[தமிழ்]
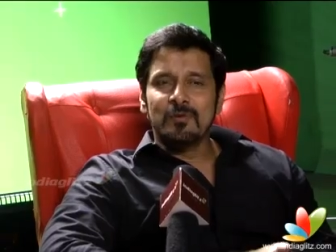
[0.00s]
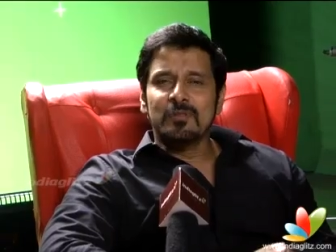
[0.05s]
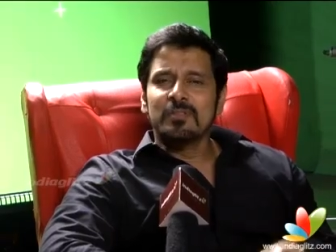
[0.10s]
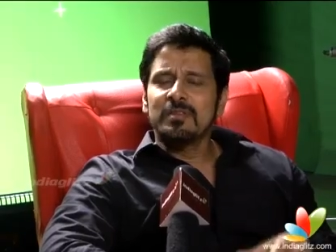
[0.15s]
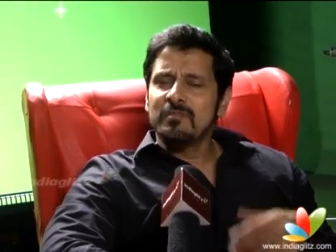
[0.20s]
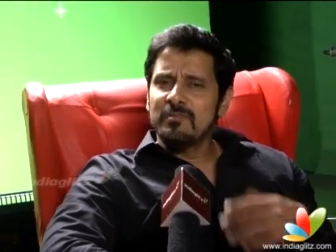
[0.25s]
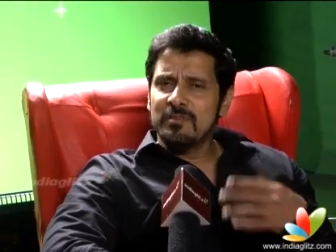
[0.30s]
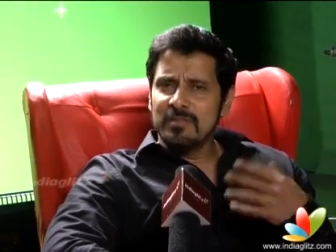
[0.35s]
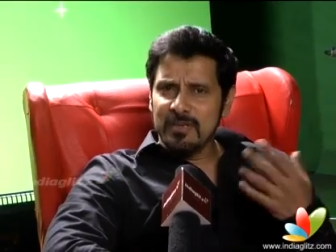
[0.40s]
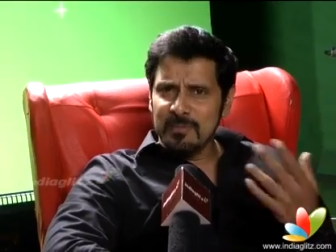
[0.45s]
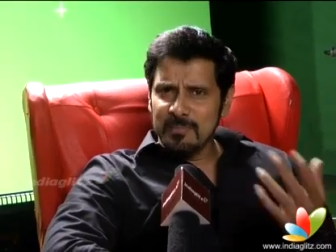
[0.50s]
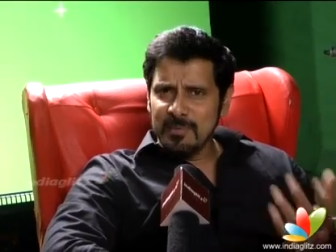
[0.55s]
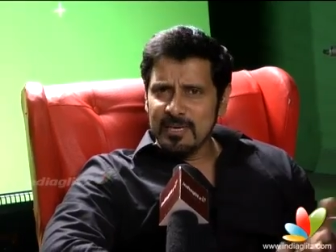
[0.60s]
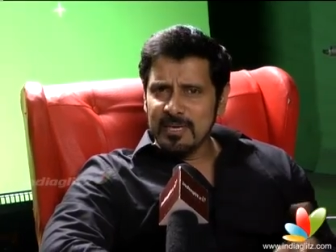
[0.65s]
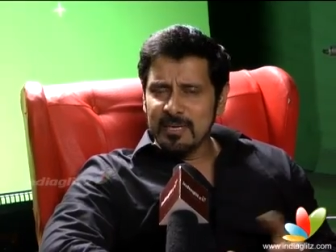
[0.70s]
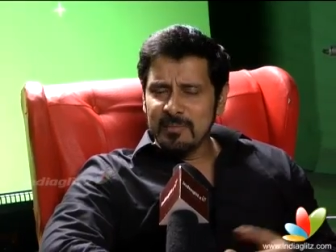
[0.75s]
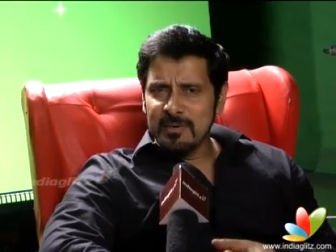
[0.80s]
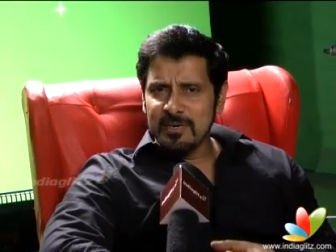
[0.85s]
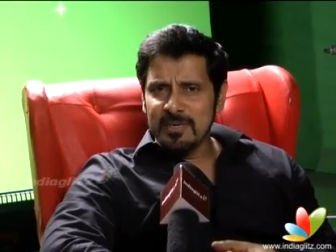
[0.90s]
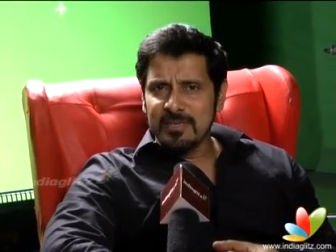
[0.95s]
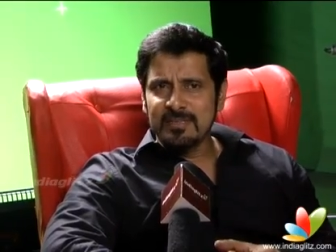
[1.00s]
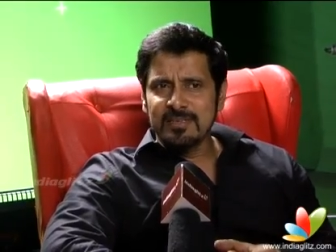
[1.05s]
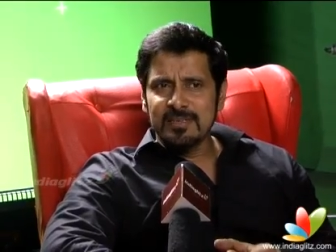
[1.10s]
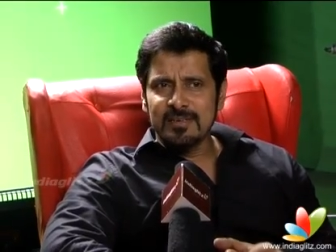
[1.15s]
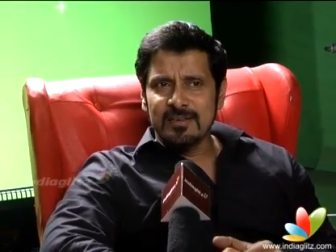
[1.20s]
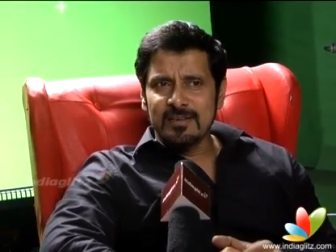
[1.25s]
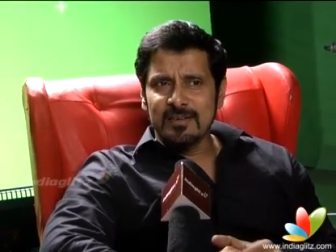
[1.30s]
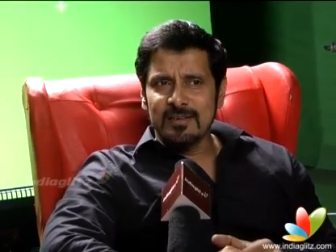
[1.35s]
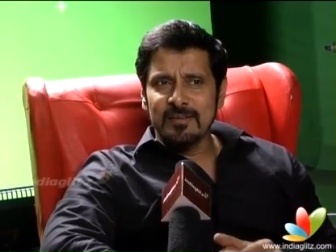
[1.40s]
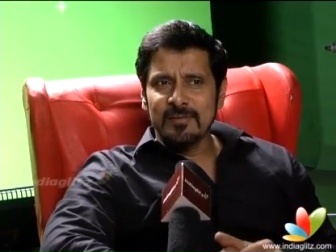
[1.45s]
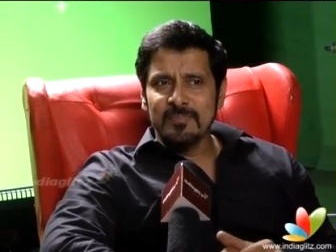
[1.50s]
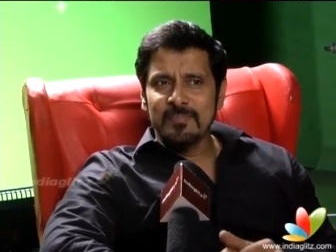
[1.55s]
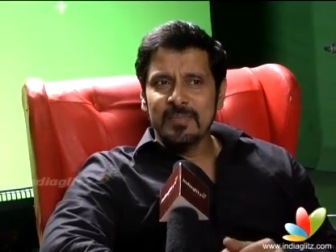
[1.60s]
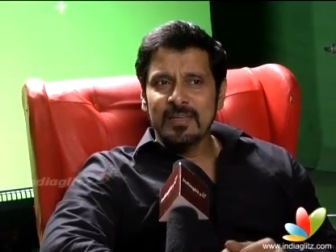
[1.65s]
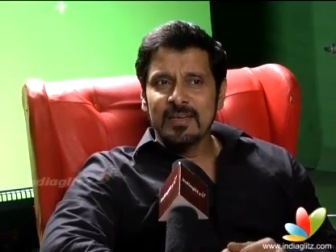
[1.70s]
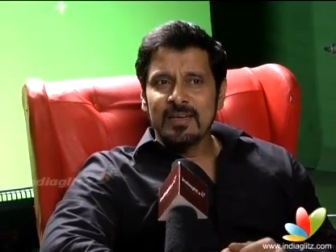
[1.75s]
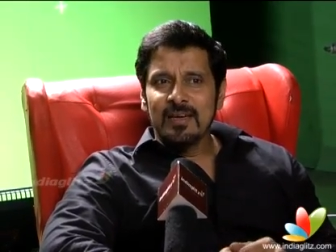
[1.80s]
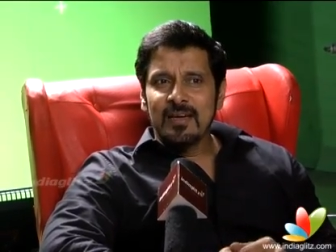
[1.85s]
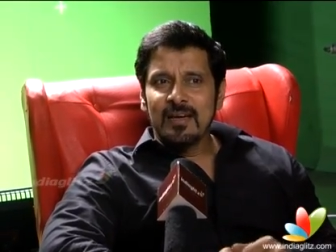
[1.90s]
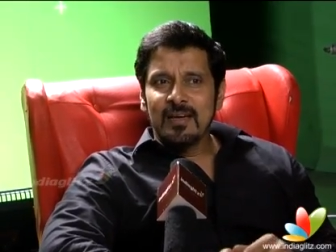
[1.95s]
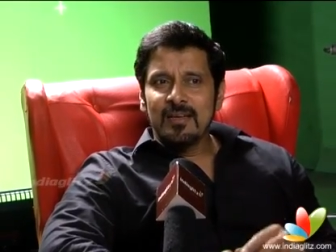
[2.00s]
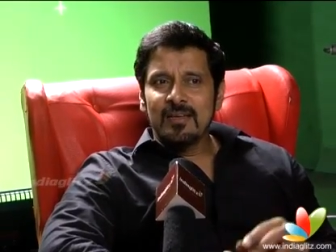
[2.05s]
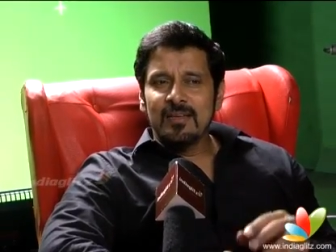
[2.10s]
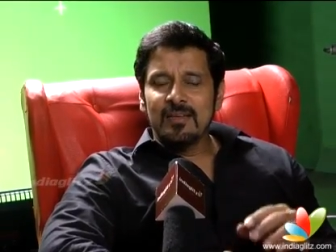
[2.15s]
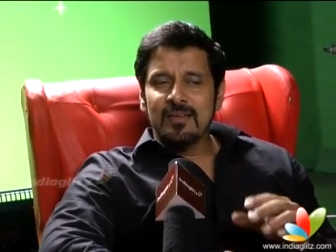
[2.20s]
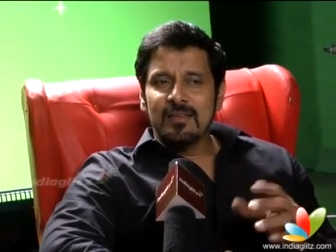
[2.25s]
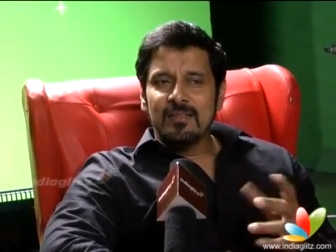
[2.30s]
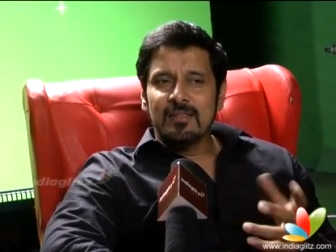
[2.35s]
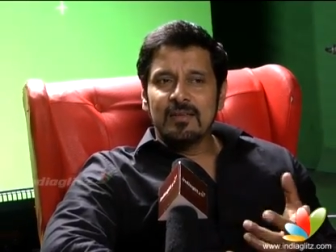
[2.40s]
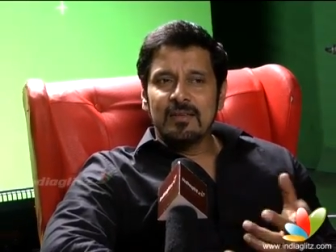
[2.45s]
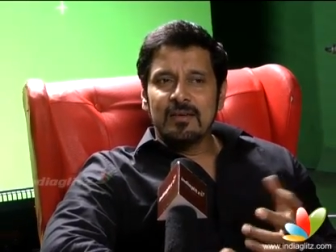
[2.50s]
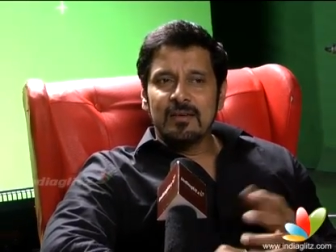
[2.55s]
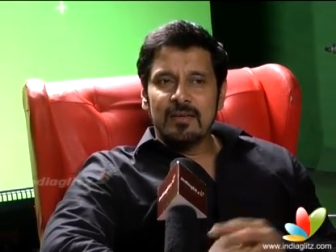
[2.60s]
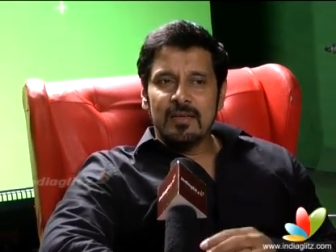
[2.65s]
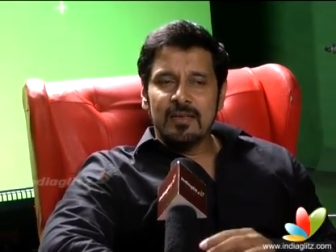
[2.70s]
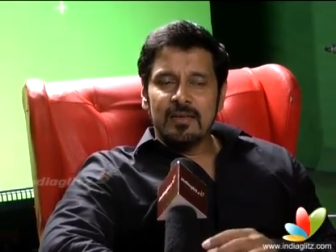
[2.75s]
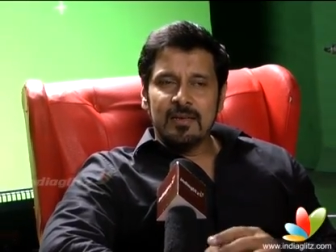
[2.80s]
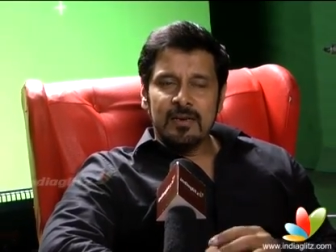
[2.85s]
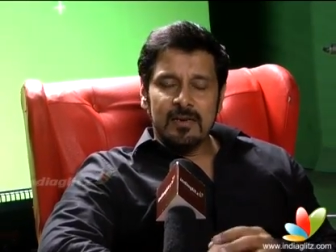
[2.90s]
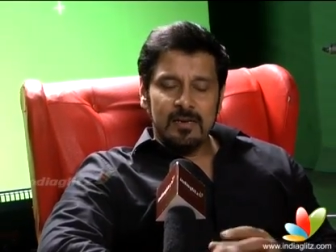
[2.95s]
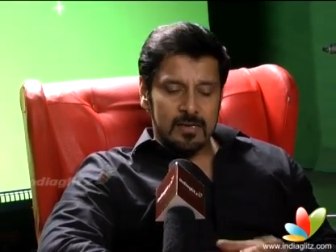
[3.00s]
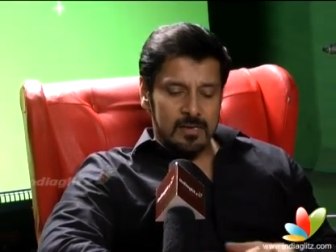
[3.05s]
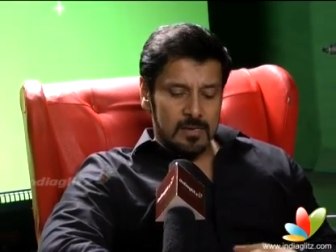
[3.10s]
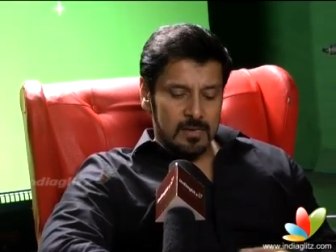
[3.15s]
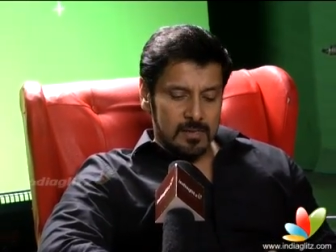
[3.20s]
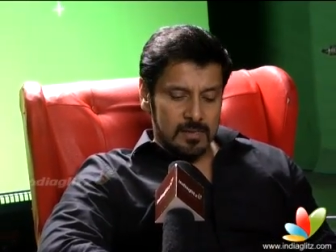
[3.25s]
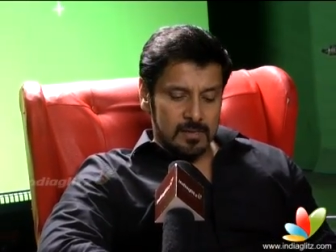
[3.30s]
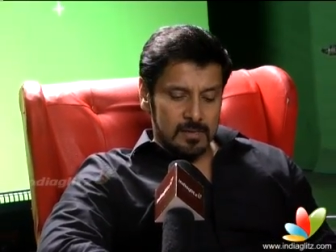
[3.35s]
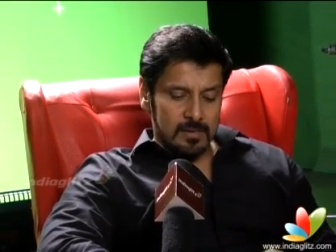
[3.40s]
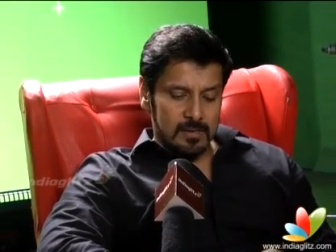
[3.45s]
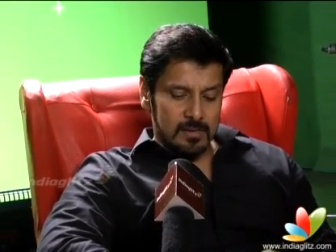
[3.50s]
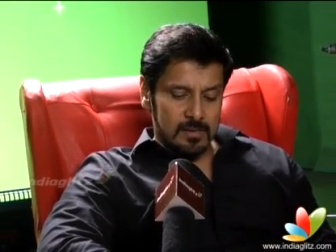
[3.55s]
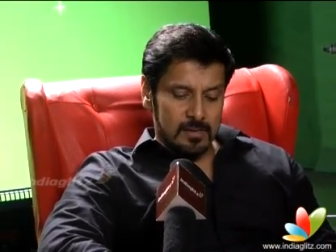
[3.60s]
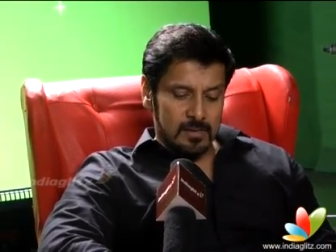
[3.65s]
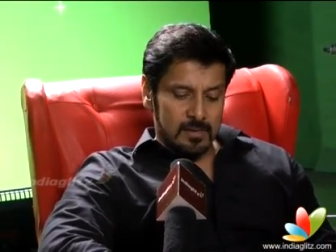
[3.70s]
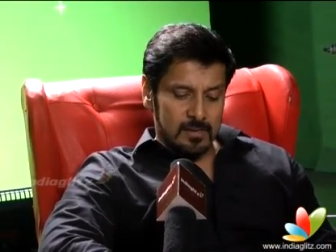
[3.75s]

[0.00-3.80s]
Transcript: ஒருத்தர் ஒருத்தர் பயங்கரமாக நேசிக்கிறாங்க இதில் என்ன அழகுனா இந்த